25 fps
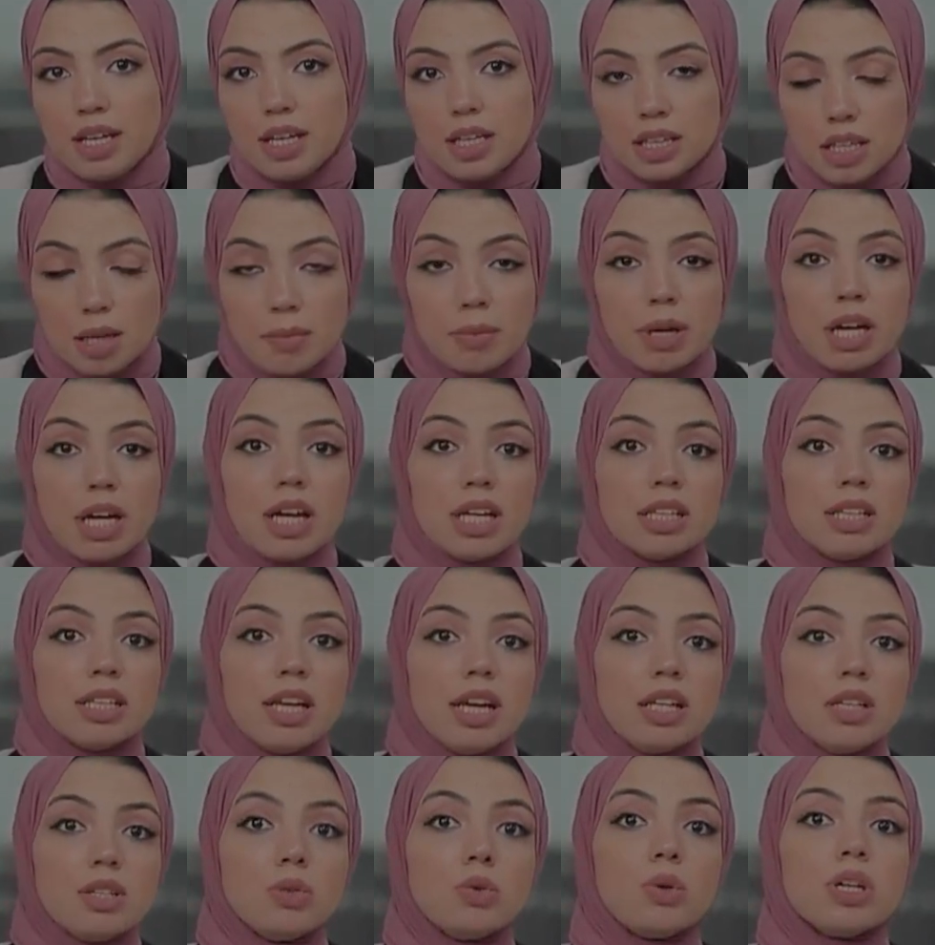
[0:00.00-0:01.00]
تم
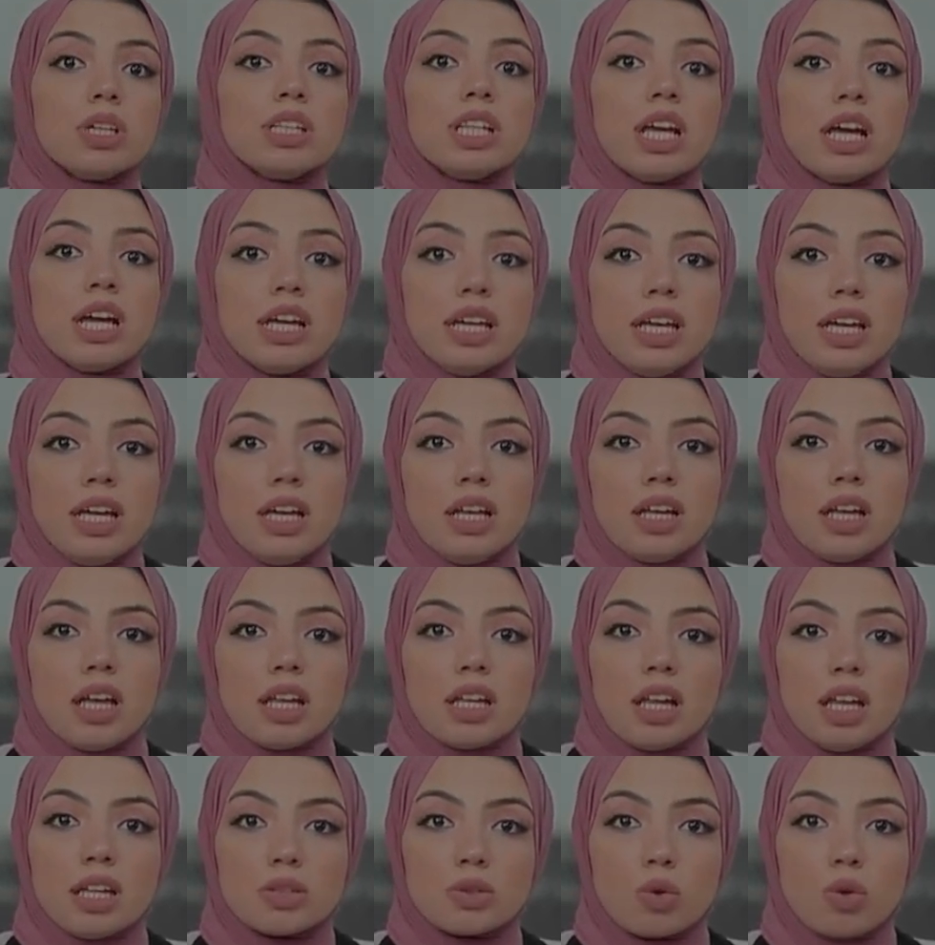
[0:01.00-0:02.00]
إعداد وتأهيل
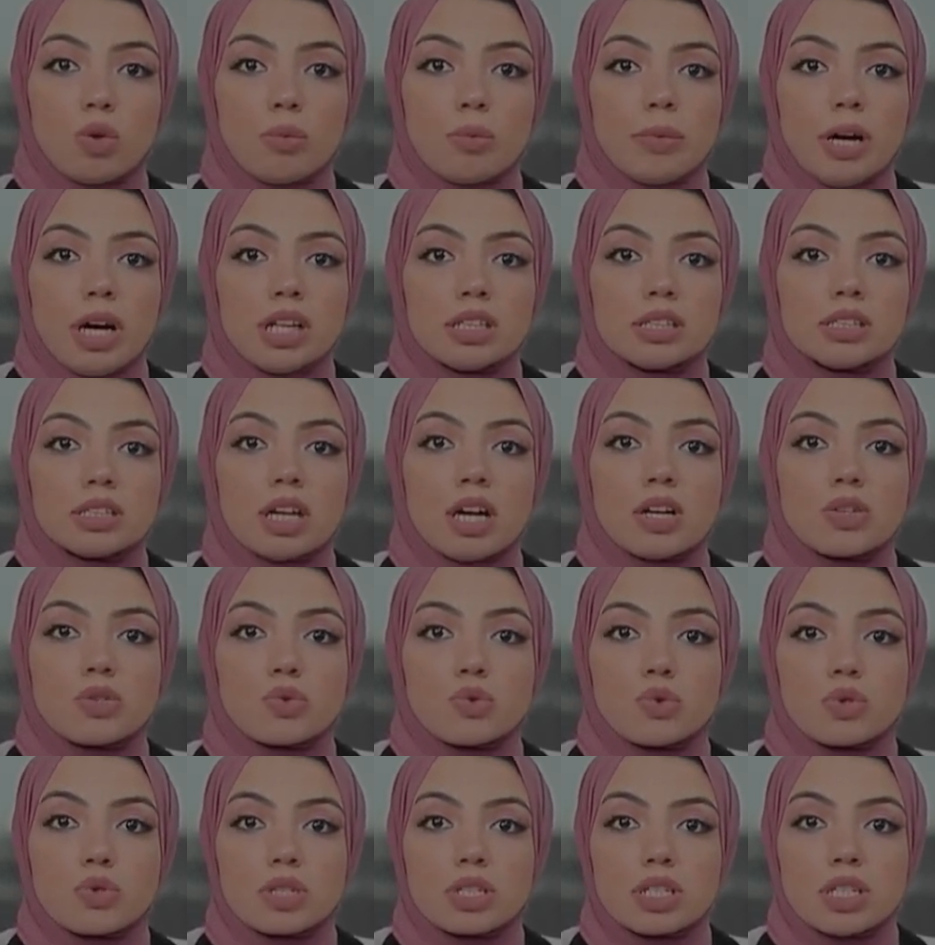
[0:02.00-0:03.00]
الأطقم
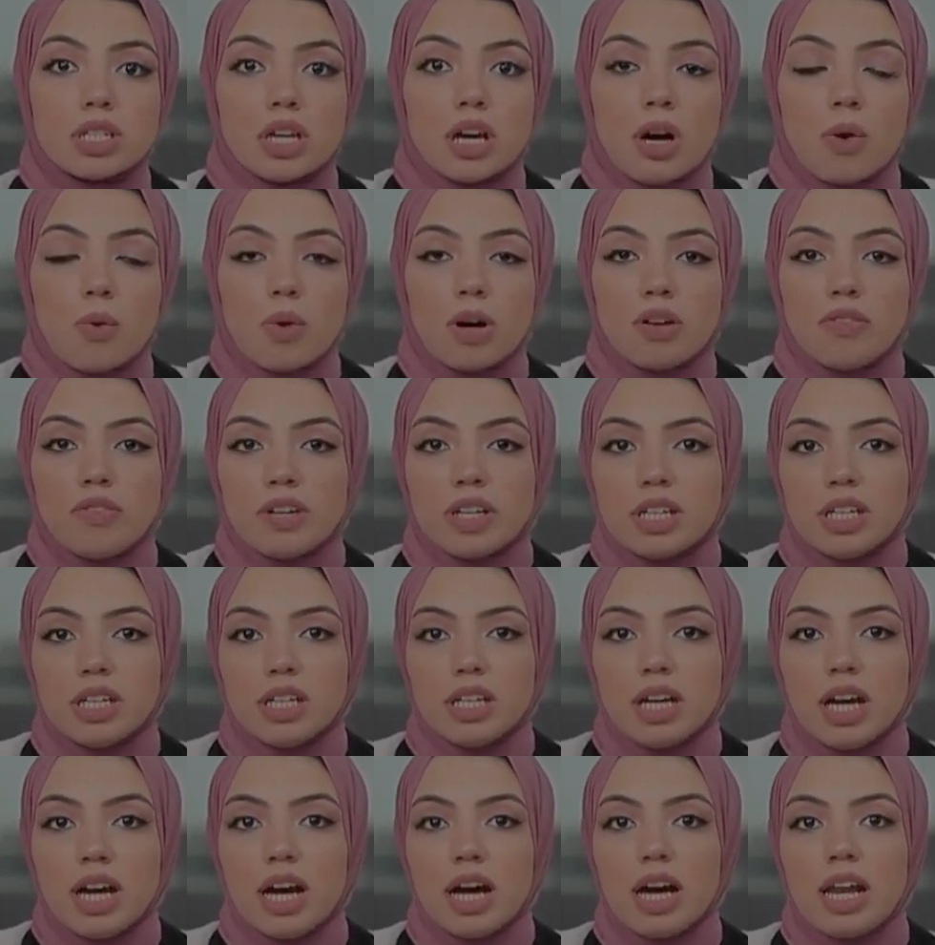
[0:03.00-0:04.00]
التخصصية
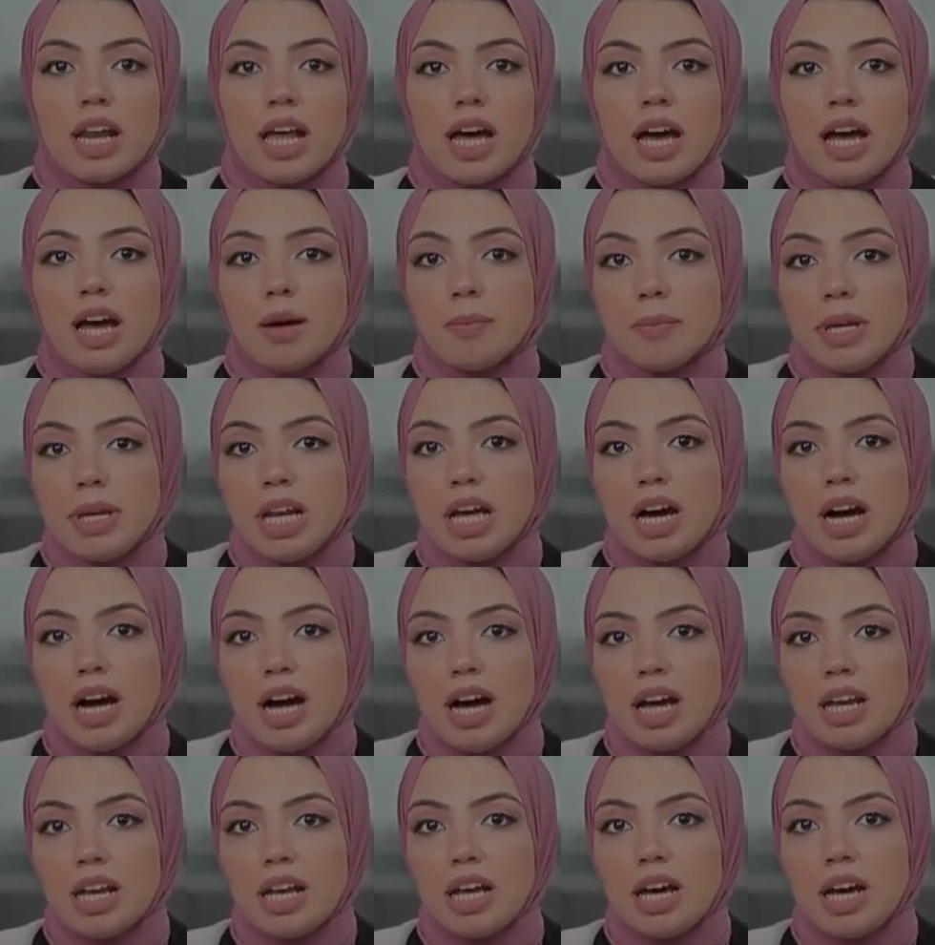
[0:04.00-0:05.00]
والفنية العاملة
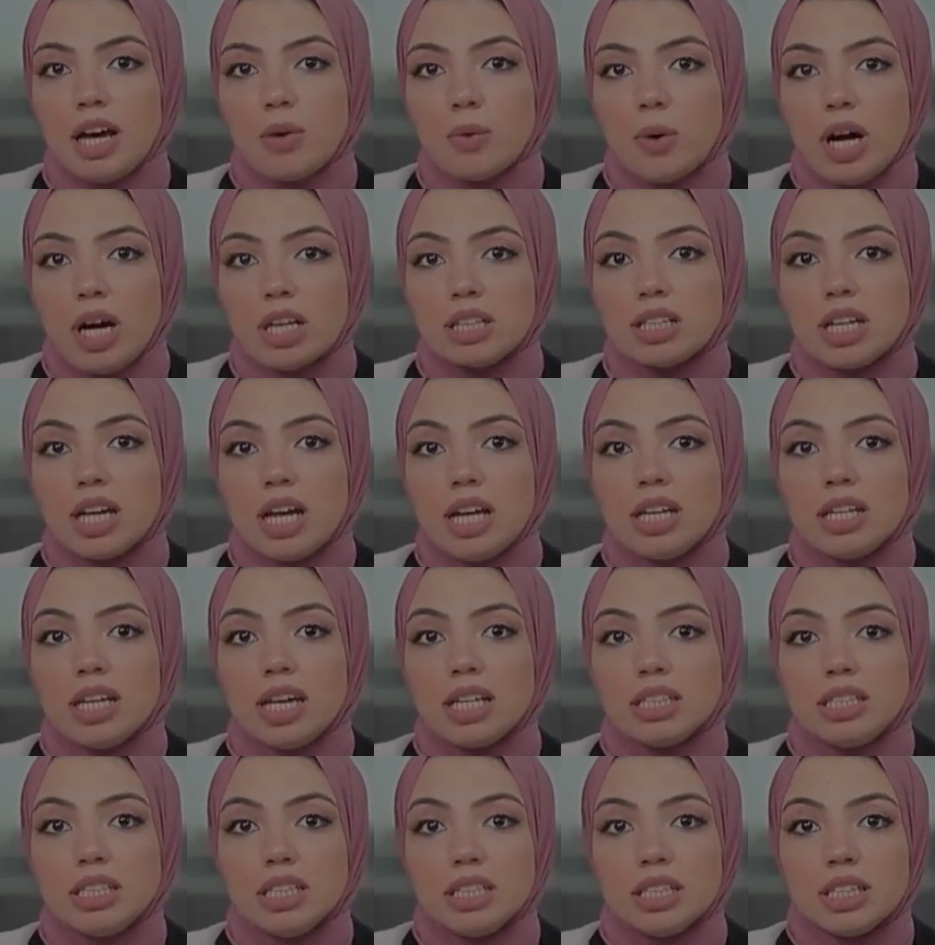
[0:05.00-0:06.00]
على الوحدة
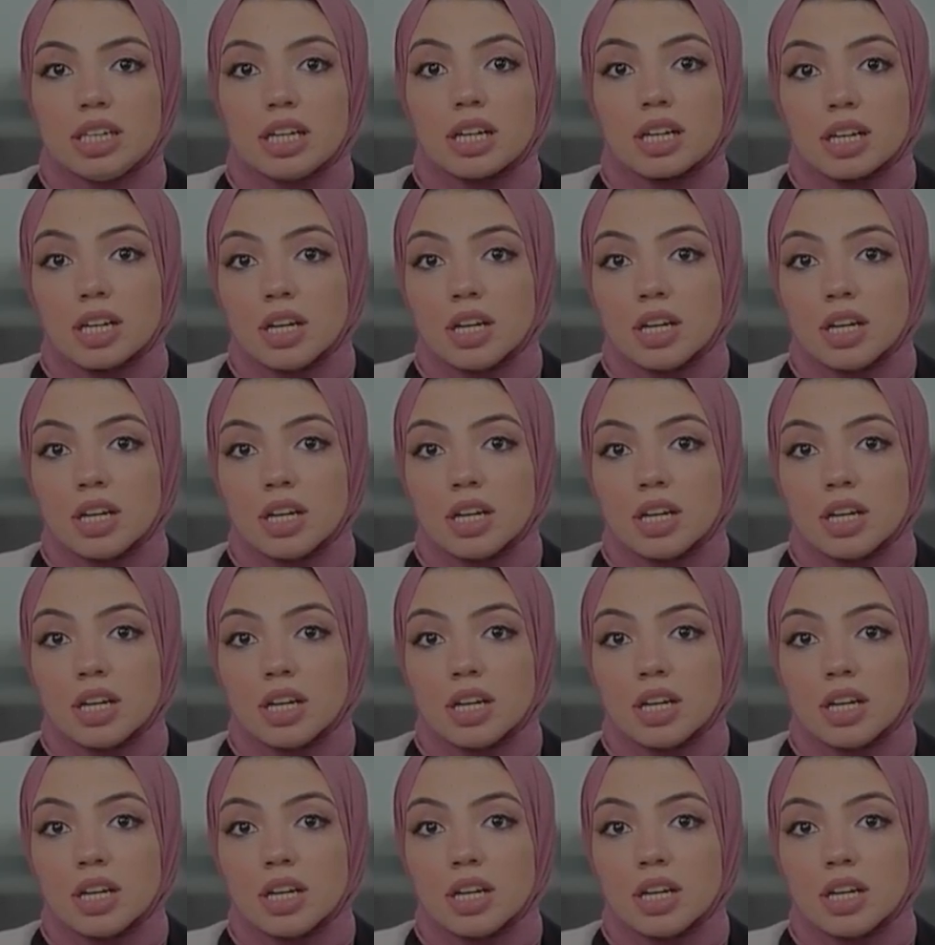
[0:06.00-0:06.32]
الجديدة